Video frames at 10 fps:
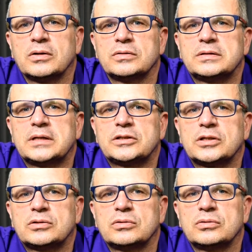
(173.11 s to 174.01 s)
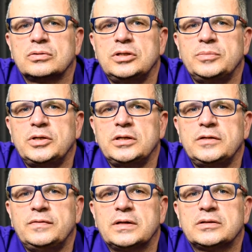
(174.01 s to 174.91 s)
oznacza to ni mniej,
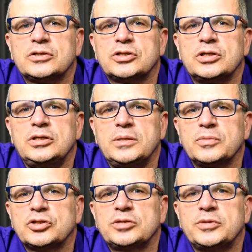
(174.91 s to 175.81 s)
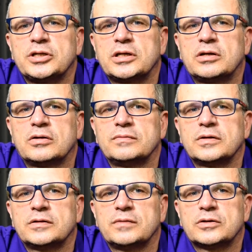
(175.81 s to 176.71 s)
ni więcej, że nie możesz mieć
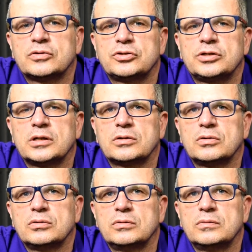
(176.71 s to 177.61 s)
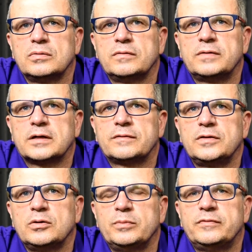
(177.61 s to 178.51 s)
jakiejkolwiek zawartości alkoholu we
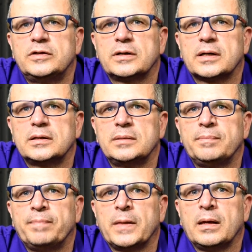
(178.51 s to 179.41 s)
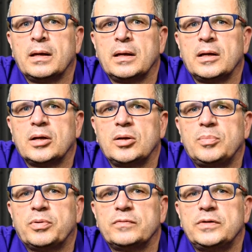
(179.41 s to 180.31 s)
krwi lub wydychanym
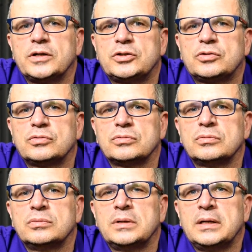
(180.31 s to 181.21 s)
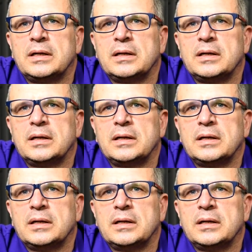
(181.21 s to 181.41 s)
powietrzu.